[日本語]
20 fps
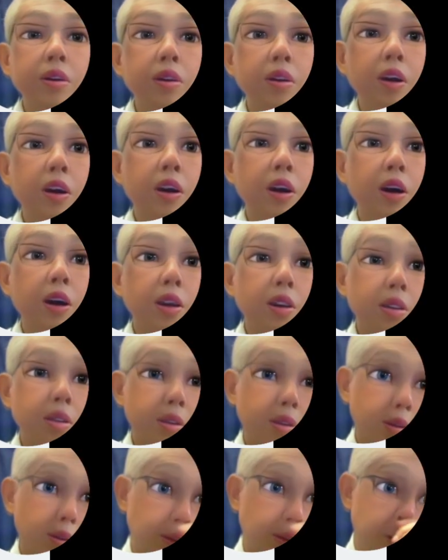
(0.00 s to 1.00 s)
なんか
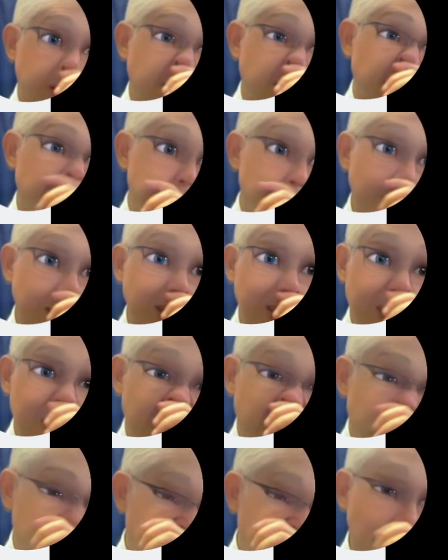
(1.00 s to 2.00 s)

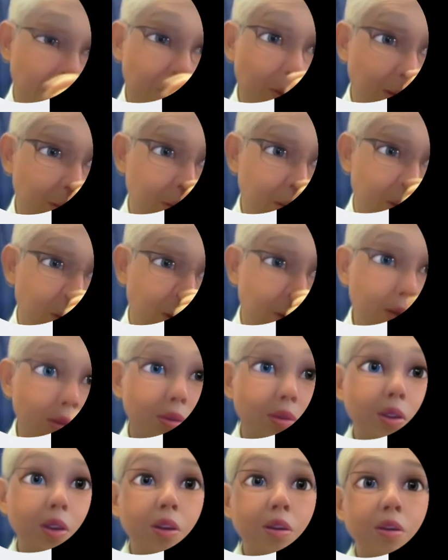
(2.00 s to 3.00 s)
気色悪いです
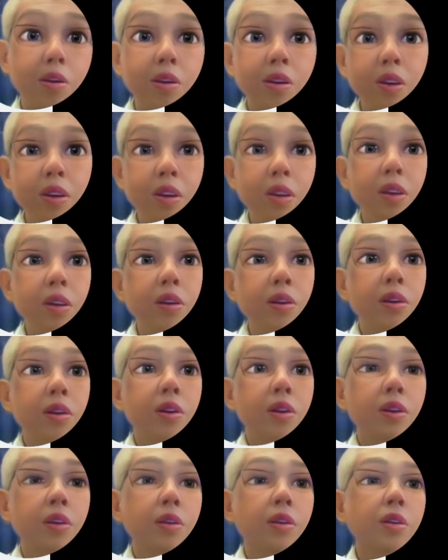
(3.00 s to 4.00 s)
よね。
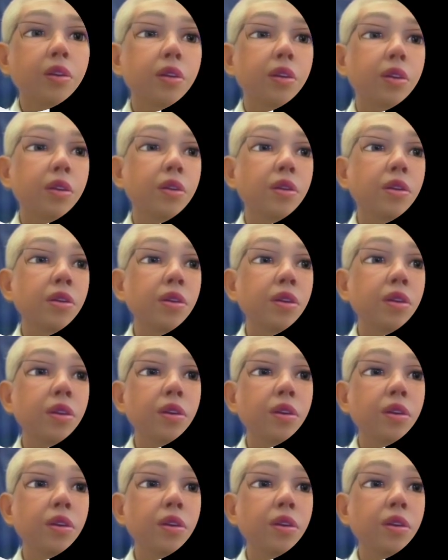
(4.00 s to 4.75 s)
うん、